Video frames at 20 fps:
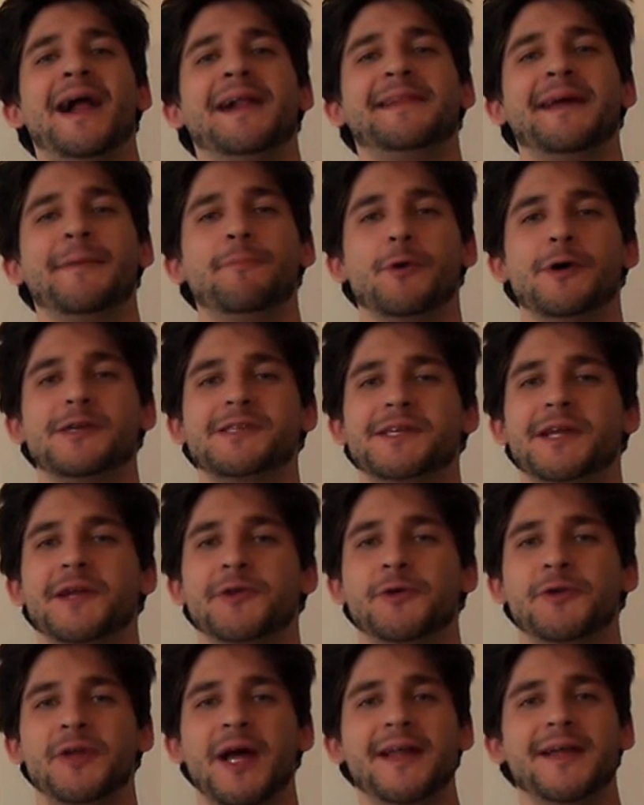Alta può essere
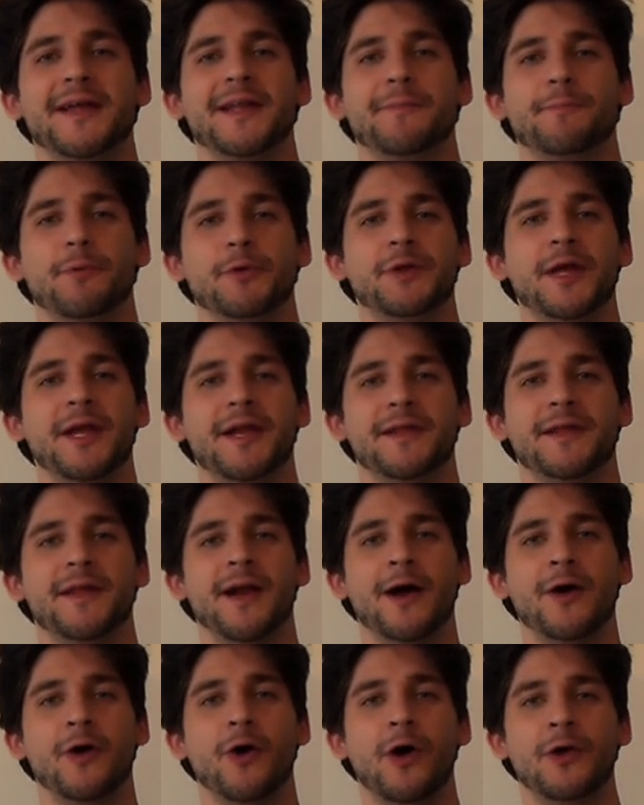dotata di poteri di
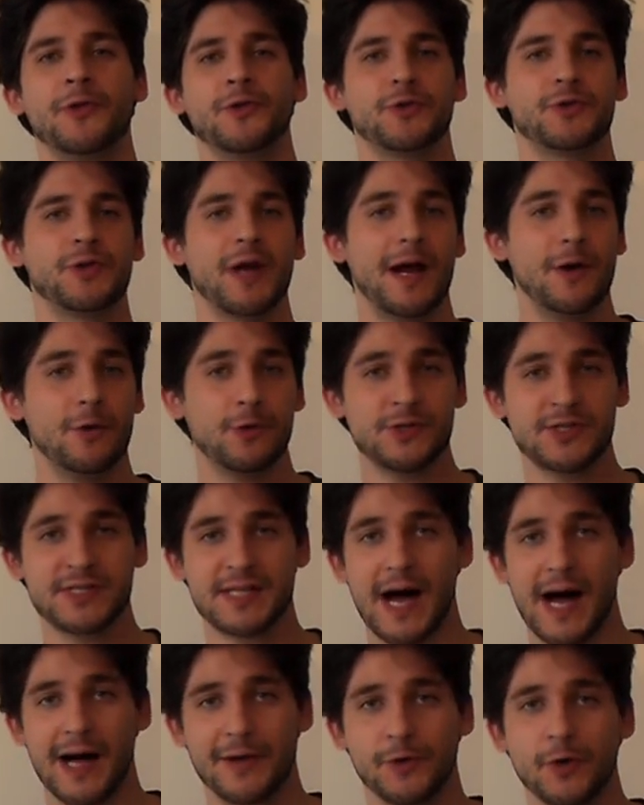raccordo tra lo
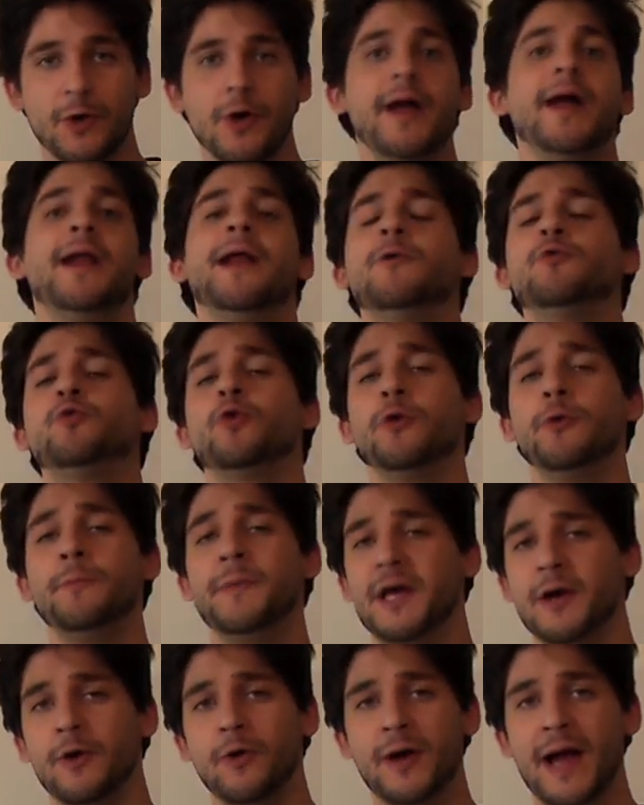Stato e le
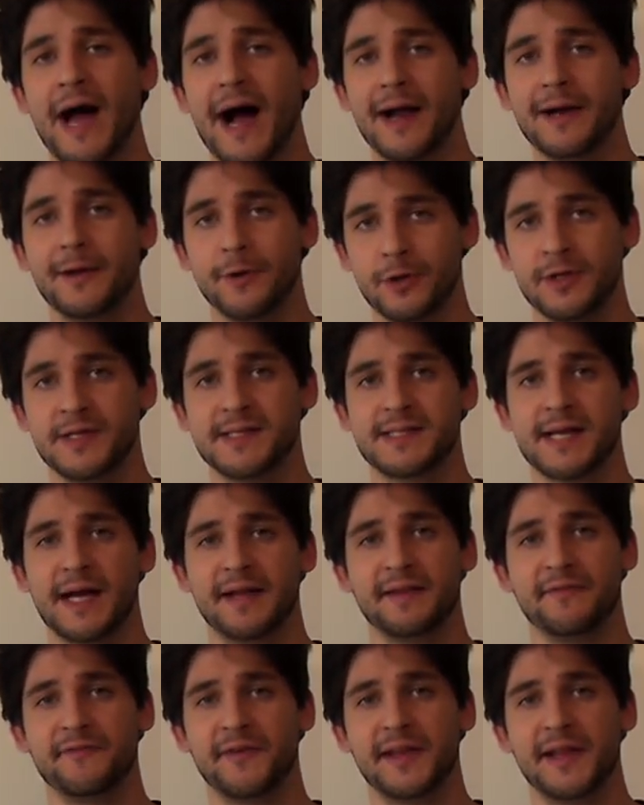autonomie locali o gli
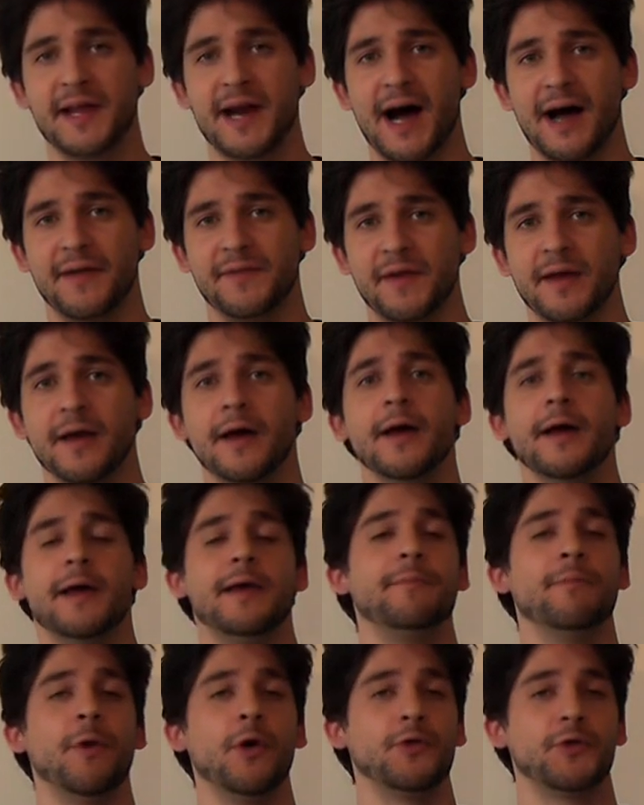Stati federati,
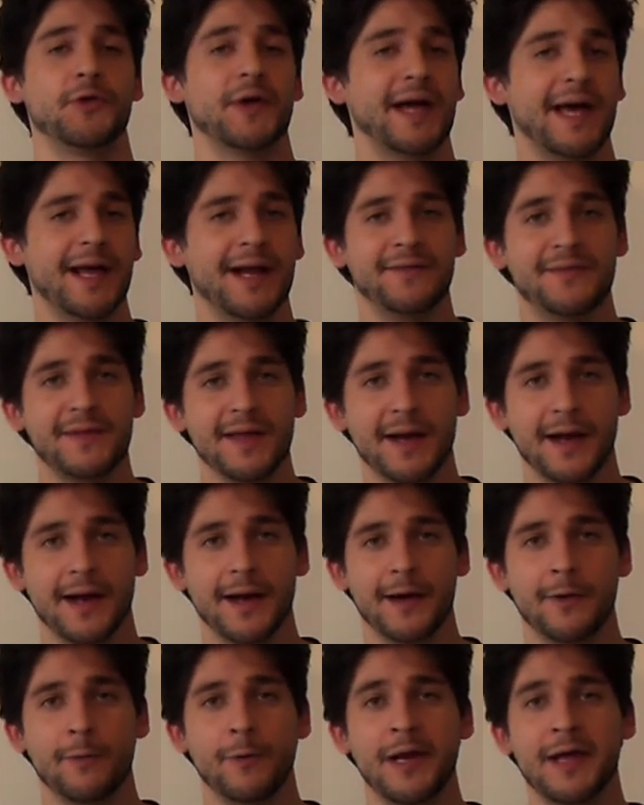in modo da garantire
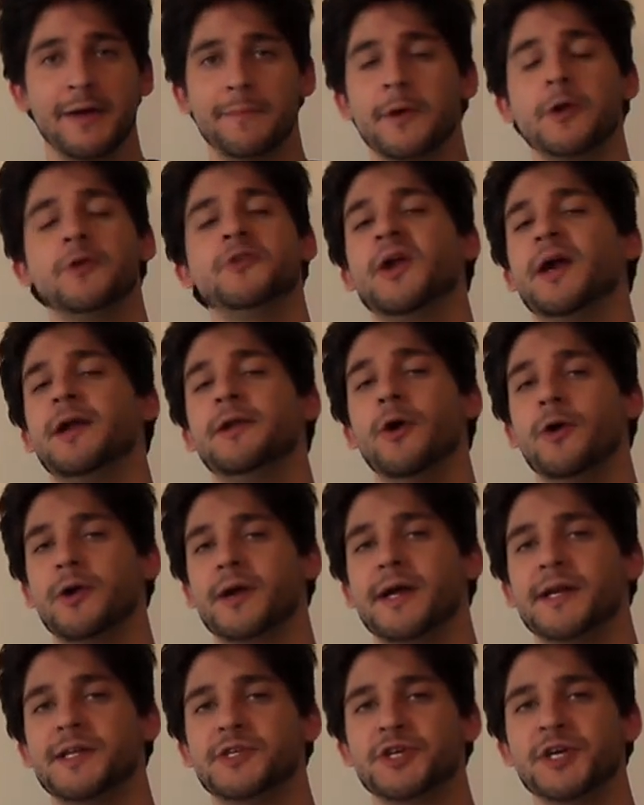l'equilibrio tra gli
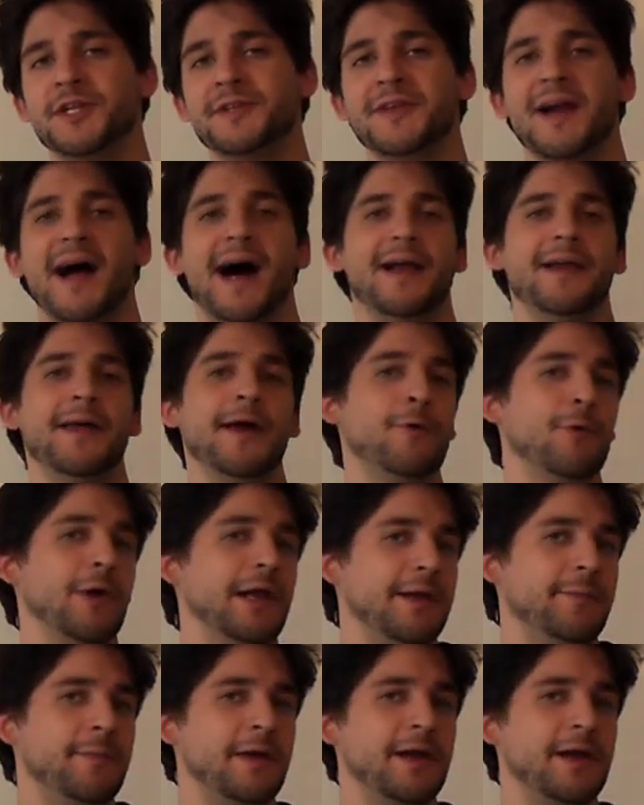organi centrali e quelli